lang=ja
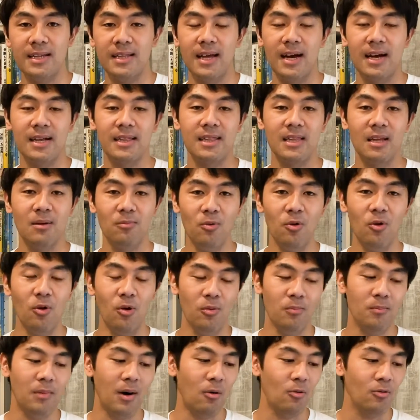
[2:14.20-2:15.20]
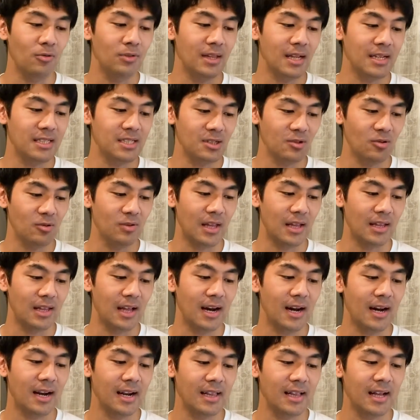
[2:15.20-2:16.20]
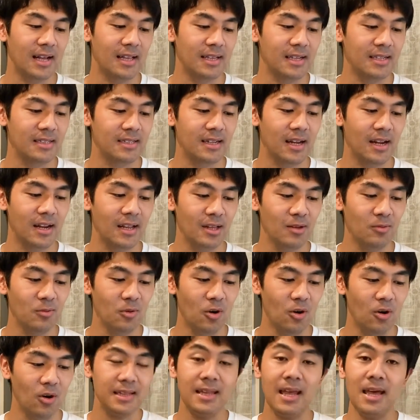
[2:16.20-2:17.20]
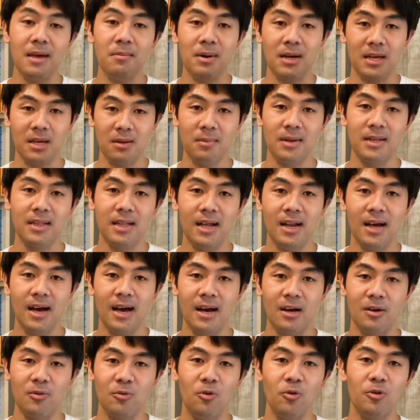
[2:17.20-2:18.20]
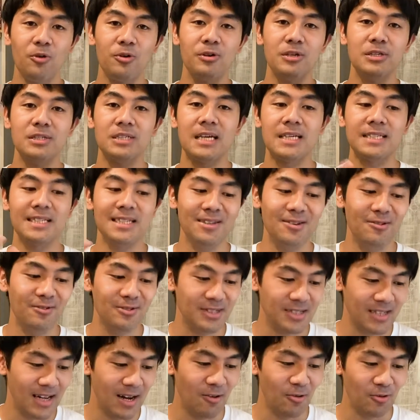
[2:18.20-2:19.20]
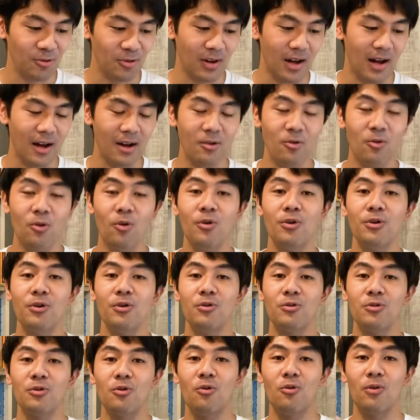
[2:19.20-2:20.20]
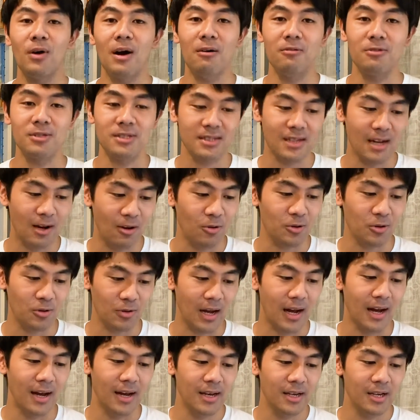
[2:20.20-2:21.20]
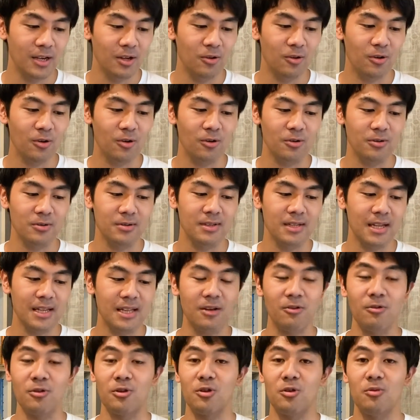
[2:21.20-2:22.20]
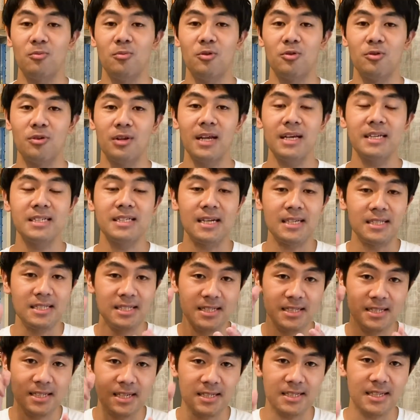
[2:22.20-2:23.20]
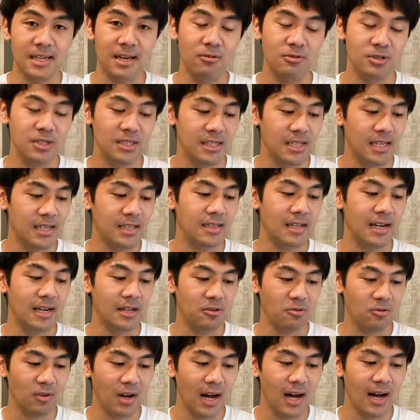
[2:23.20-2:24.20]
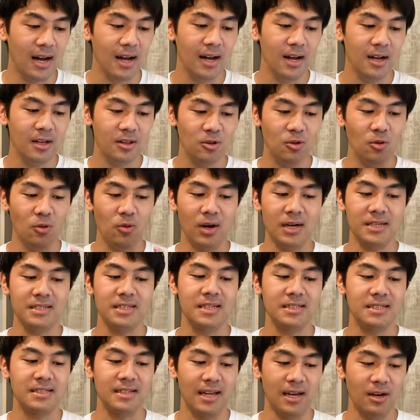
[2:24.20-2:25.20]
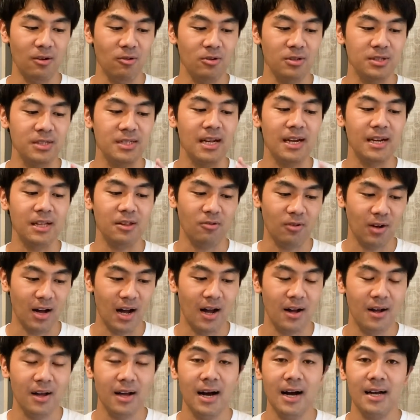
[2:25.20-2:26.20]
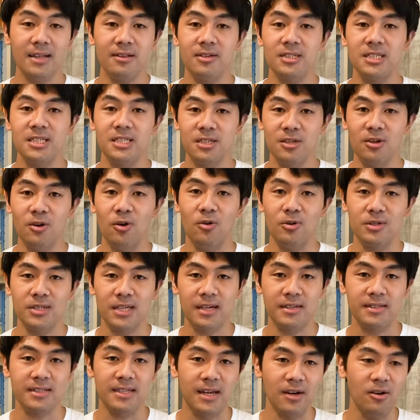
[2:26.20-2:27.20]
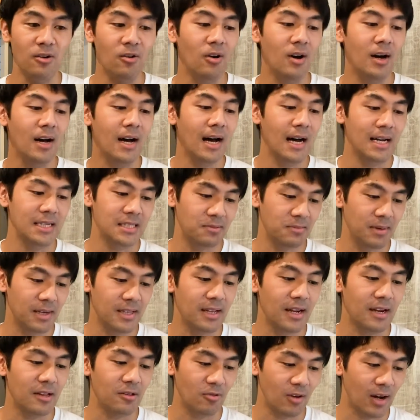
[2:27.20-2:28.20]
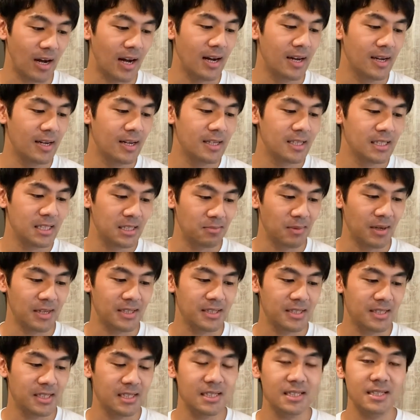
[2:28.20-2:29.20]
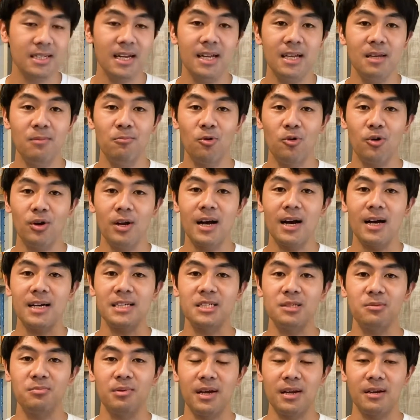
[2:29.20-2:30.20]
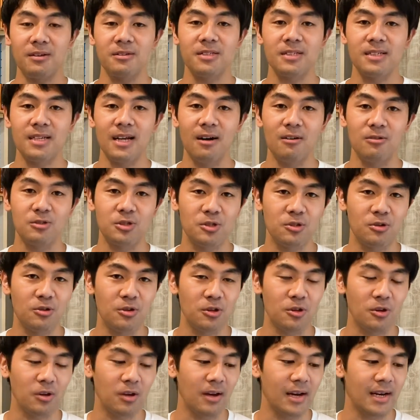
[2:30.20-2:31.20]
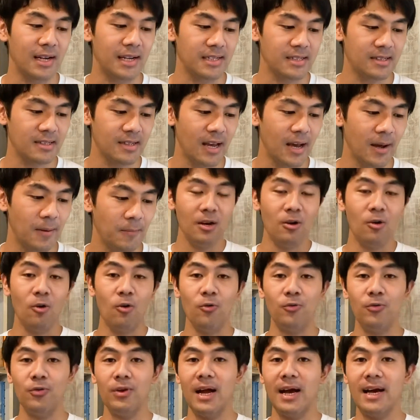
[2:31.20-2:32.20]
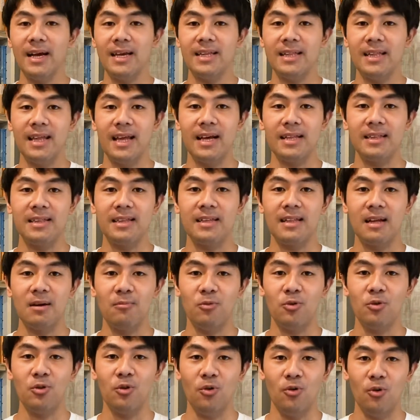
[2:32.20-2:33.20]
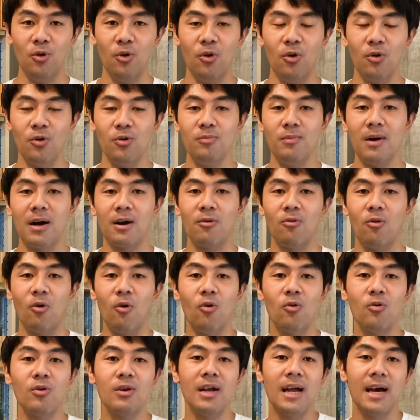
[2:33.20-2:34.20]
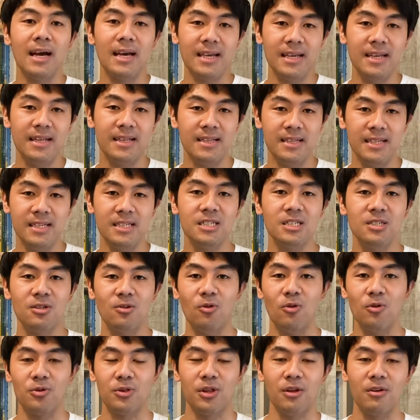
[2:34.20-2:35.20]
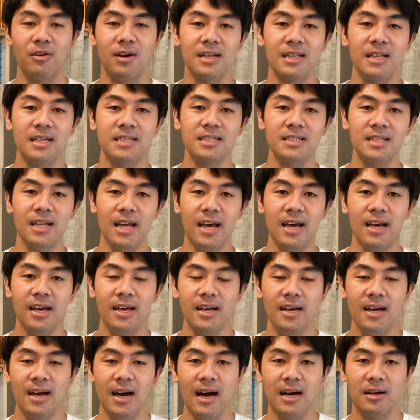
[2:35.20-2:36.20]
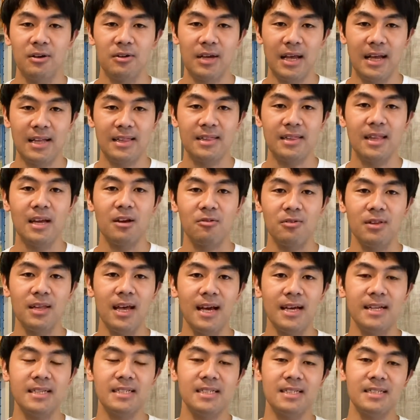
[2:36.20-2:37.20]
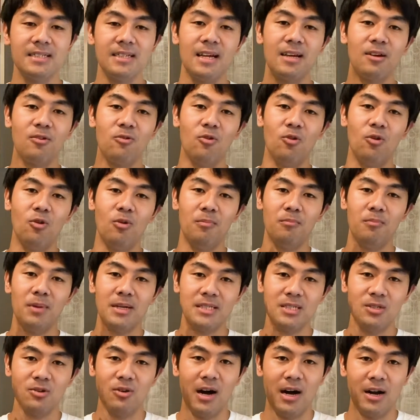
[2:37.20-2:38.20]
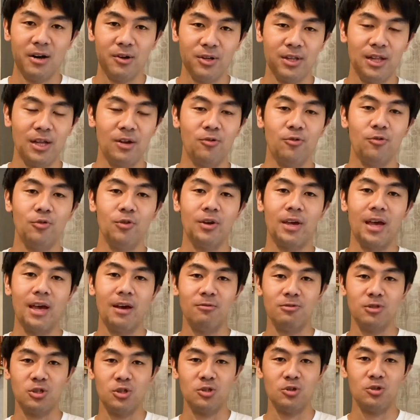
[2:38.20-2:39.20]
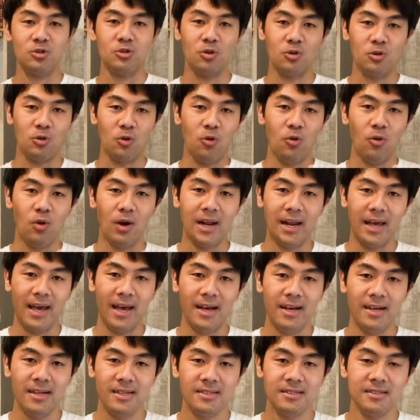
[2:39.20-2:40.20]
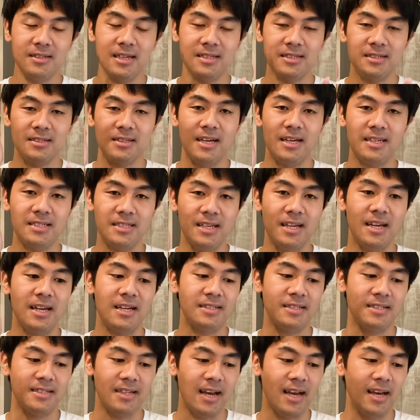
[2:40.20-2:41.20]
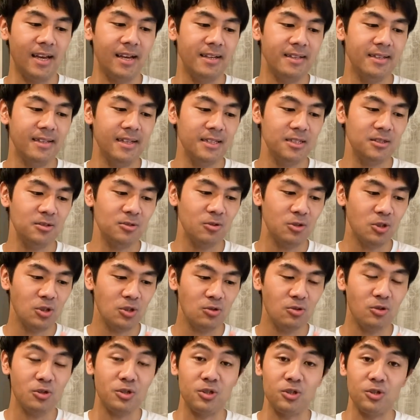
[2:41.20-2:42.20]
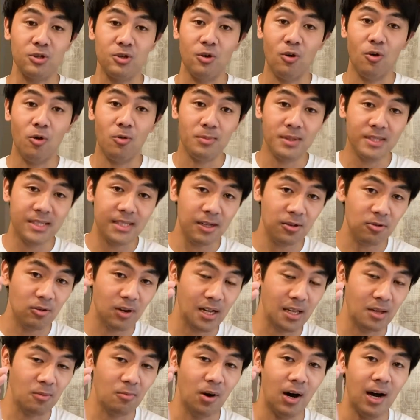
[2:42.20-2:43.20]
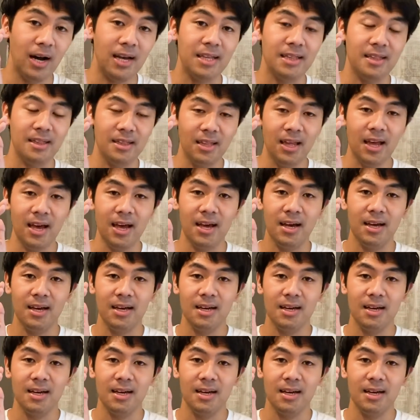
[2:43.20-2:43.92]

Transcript: であっても、まあ、同じような流れなんですけれどもテーマ決めたらこういういう写真を使おうとかこういう動画を使おうとかいろいろ出てくると思うので写真撮影をしに行ったりとか動画撮影をしたりとかあとは資料作成を始めたりとかします実際に僕らが渋谷のツアーを作るときはですねオフラインでやってたものをうまくオンラインにしようっていう形であのやったので実際にこう街を歩いてる風景をずっと動画で撮影してですねで途中途中お店とかにも入って